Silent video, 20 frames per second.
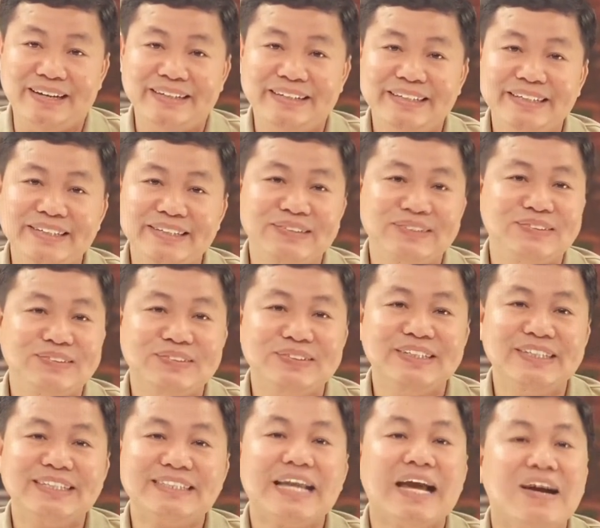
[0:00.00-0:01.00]
yêu chủ
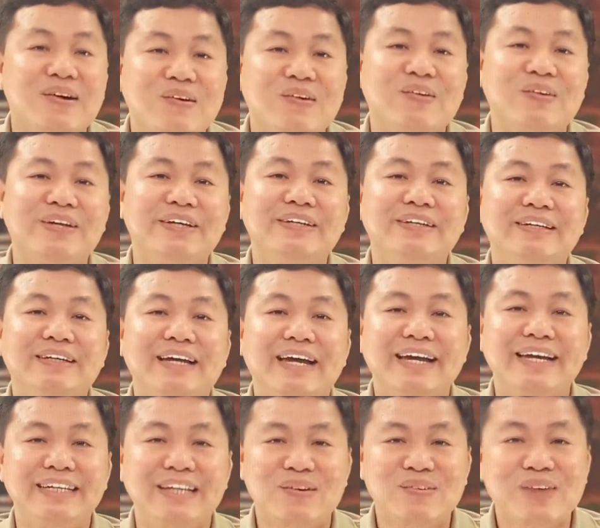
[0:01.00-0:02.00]
nghĩa xã hội
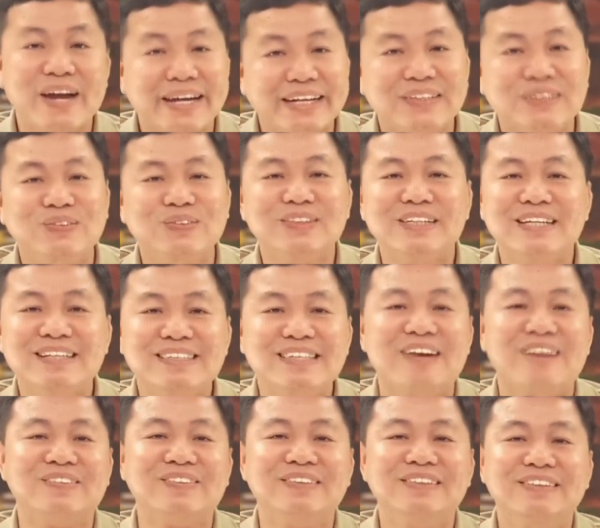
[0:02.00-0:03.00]
hay đồng hành cùng dân
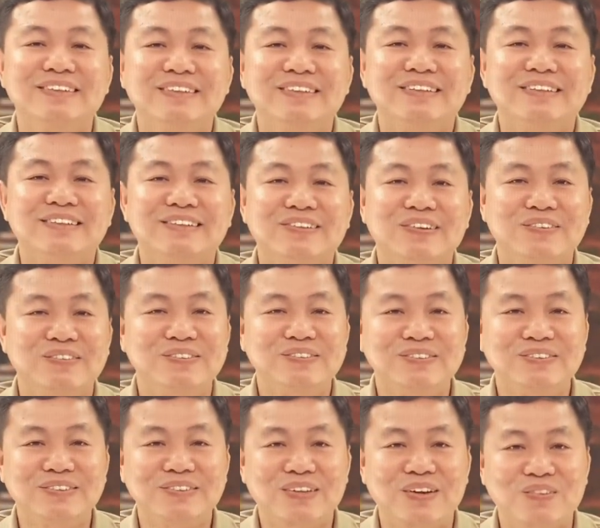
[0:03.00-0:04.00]
tộc
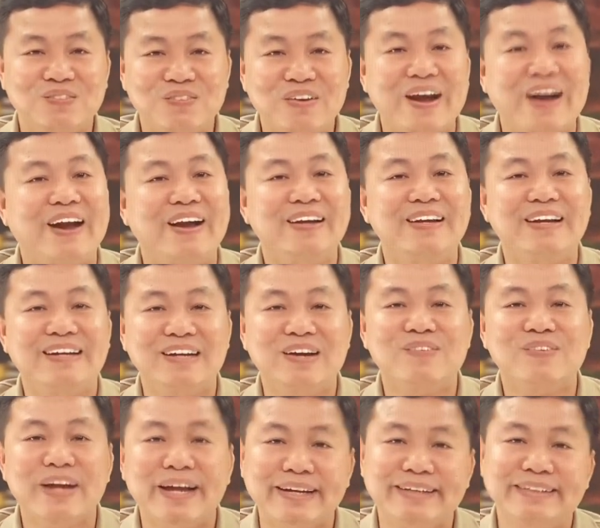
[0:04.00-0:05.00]
cũng không phải là
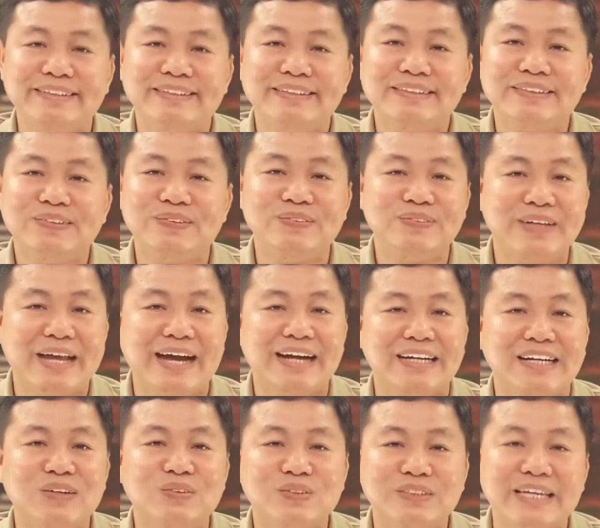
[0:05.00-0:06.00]
đồng hành cùng đảng
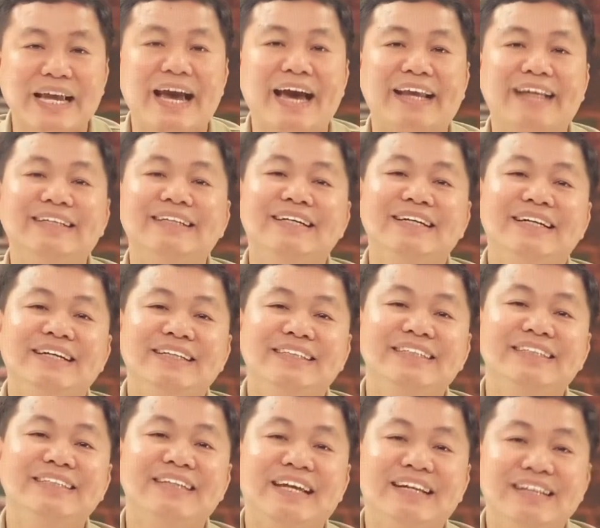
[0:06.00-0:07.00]
cộng sản
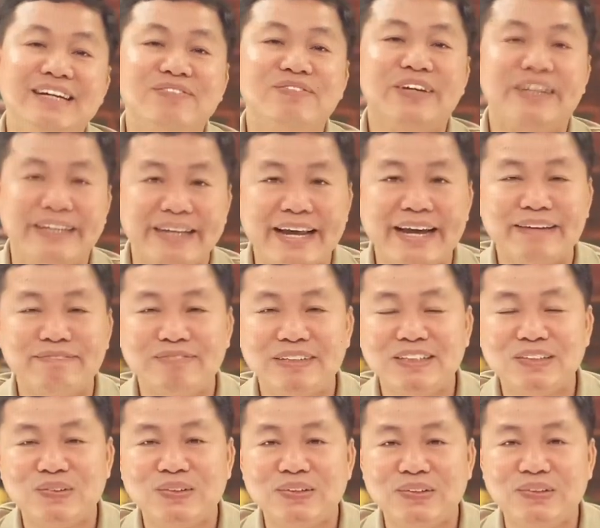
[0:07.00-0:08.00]
như nhà nước Việt Nam vẫn
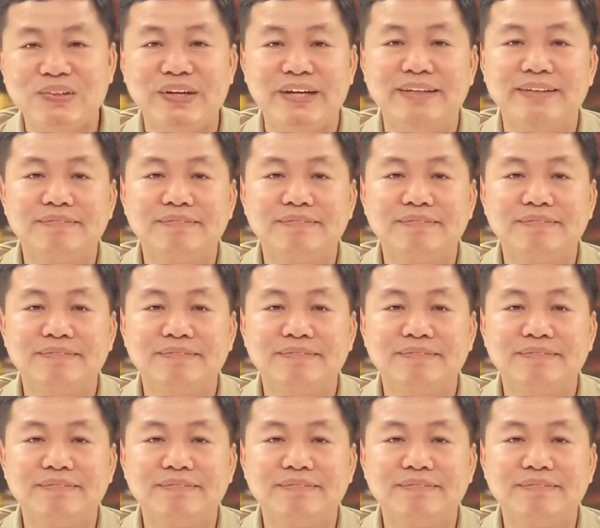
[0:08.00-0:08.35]
tuyên truyền